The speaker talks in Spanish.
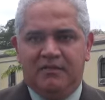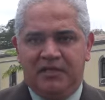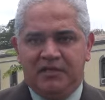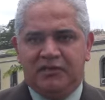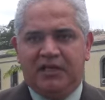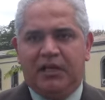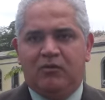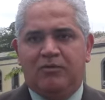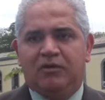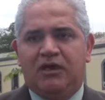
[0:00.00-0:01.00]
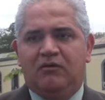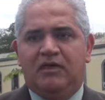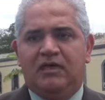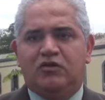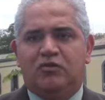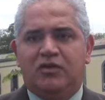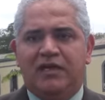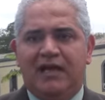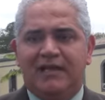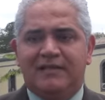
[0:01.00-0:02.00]
que administran el agua potable en las
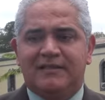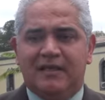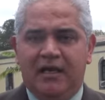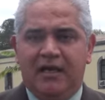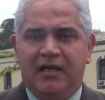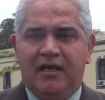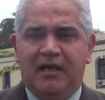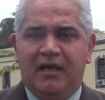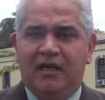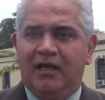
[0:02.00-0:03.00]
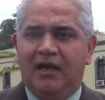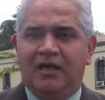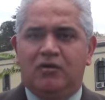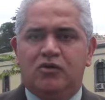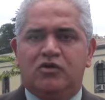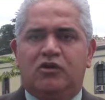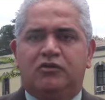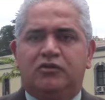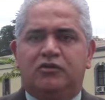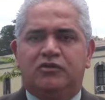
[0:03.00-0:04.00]
comunidades y algunos
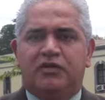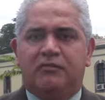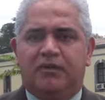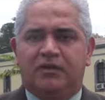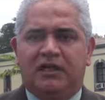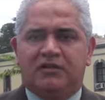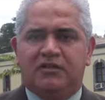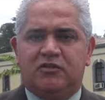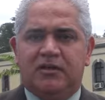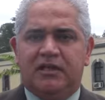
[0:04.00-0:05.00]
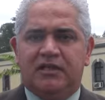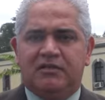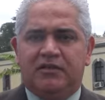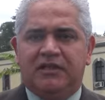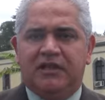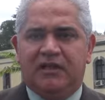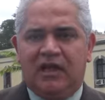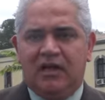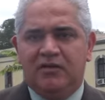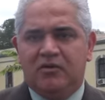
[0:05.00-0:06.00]
otros importantes como el de gestión
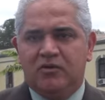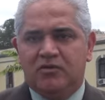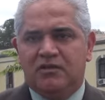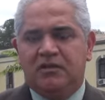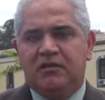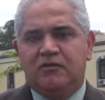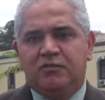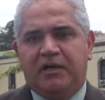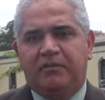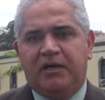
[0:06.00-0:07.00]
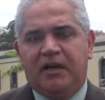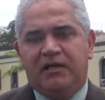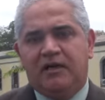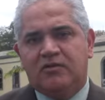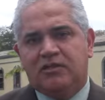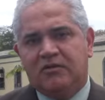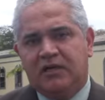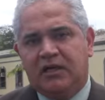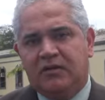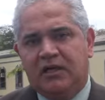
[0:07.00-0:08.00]
integrada de recursos hídricos para pagarle a Costa
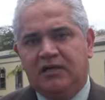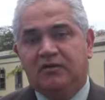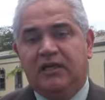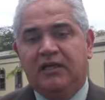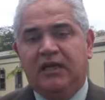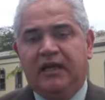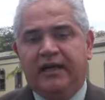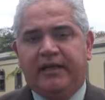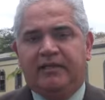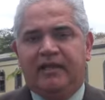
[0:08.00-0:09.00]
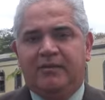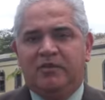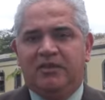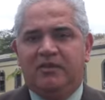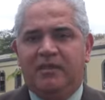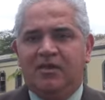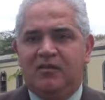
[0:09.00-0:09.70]
Rica una deuda que tenemos desde